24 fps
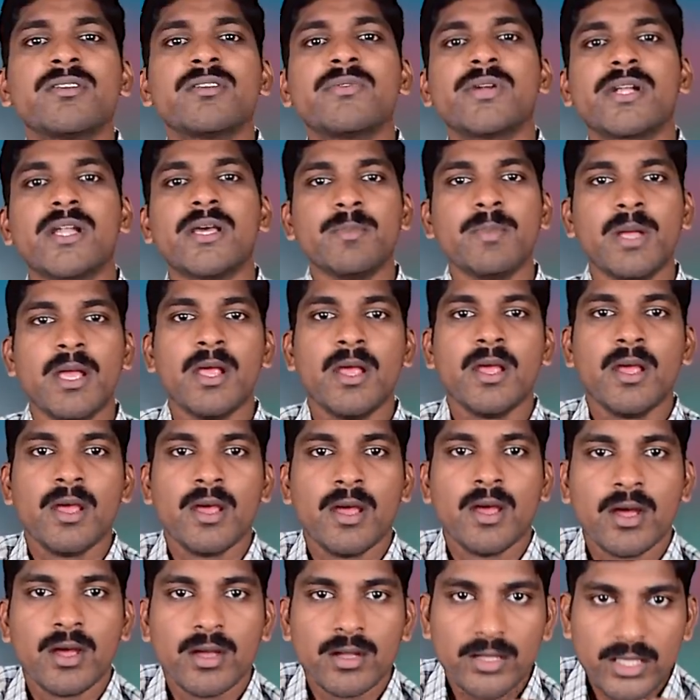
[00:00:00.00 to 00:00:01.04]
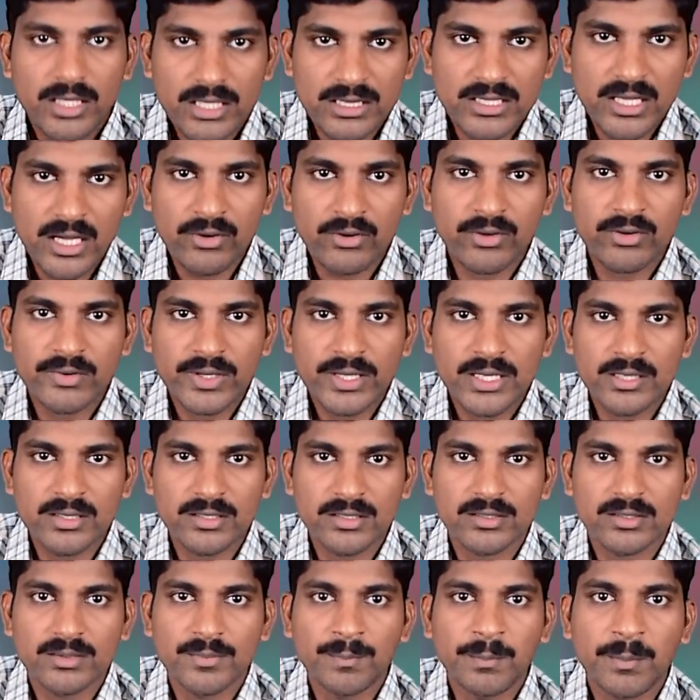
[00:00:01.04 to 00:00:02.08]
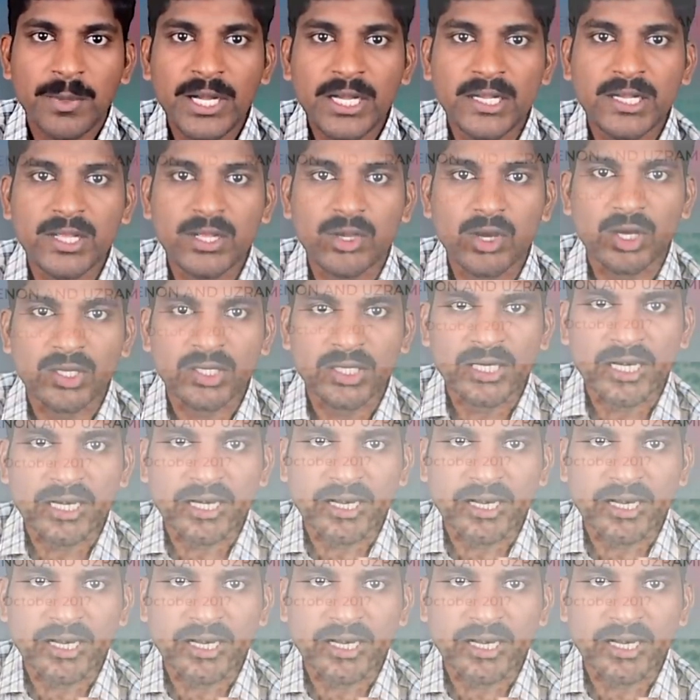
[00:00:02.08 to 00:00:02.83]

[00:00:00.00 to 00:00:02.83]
நிறுவனம் இந்தியாவுக்கு வருது பிடி காட்டனை